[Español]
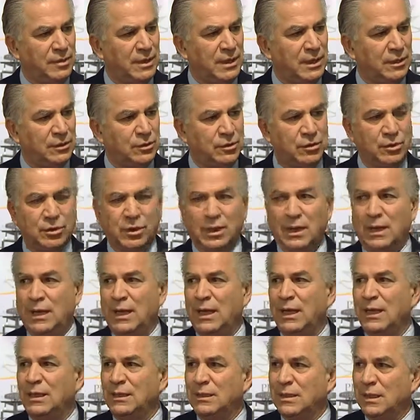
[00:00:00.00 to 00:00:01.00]

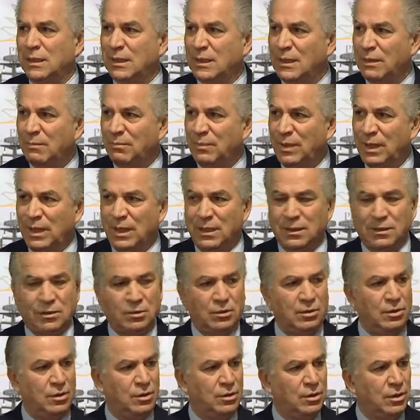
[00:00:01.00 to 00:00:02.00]
electrónica e intercambiar
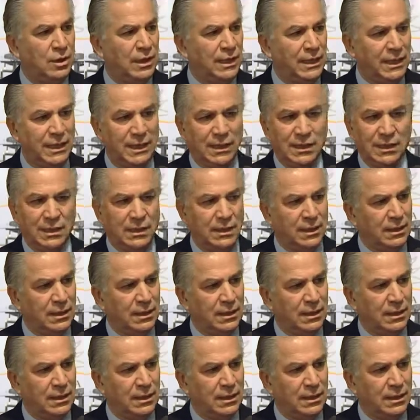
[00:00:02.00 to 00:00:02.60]
con los colegas